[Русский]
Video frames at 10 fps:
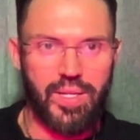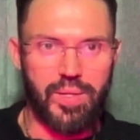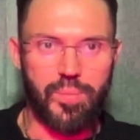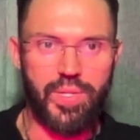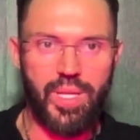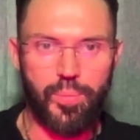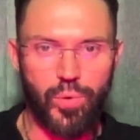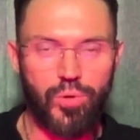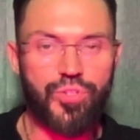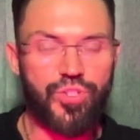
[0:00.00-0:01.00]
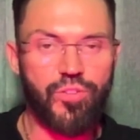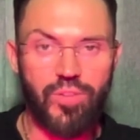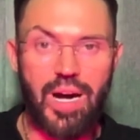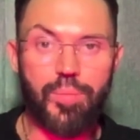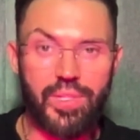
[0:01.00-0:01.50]
мне проще
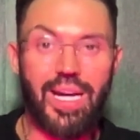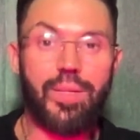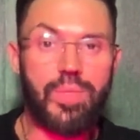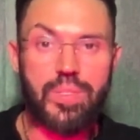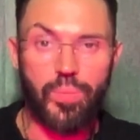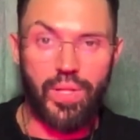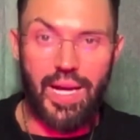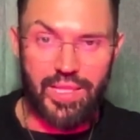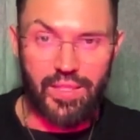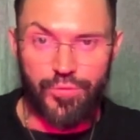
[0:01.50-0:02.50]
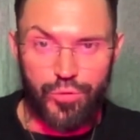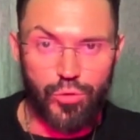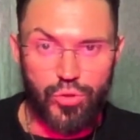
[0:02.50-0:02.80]
вам дать бесплатно все,